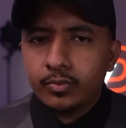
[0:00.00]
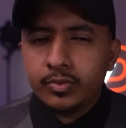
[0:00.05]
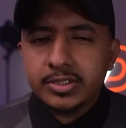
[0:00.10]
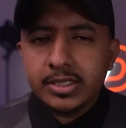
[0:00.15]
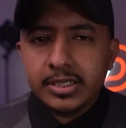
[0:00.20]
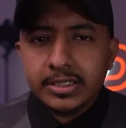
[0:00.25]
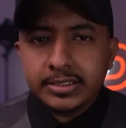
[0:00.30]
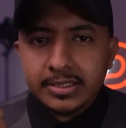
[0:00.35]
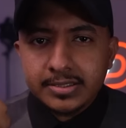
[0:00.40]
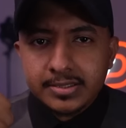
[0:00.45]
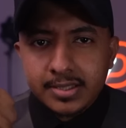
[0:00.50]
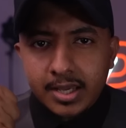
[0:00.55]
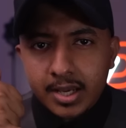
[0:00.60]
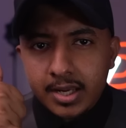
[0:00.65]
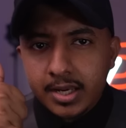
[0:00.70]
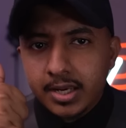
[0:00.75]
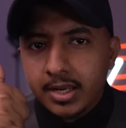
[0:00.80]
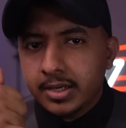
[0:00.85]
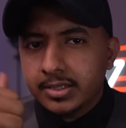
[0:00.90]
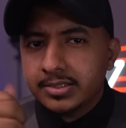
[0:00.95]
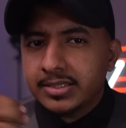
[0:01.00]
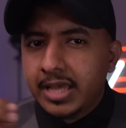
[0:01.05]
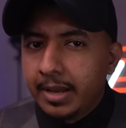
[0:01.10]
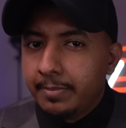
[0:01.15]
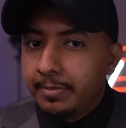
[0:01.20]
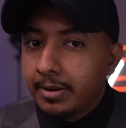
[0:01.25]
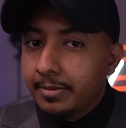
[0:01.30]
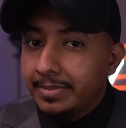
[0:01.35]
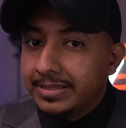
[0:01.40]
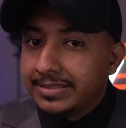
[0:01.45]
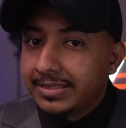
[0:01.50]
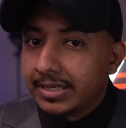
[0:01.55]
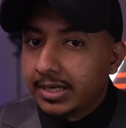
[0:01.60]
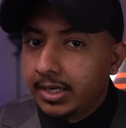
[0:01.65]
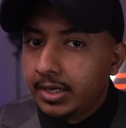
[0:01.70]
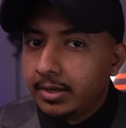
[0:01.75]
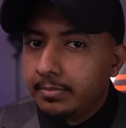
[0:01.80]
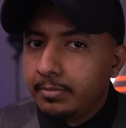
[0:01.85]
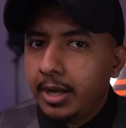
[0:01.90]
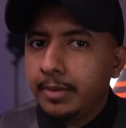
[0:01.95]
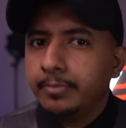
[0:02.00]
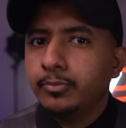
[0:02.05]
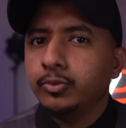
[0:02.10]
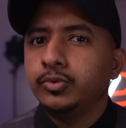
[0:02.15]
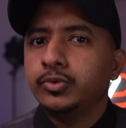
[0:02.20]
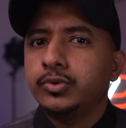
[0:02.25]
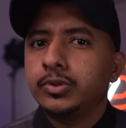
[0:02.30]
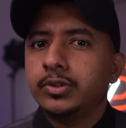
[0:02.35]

وصل اتصال لصاحب المزرعة محمود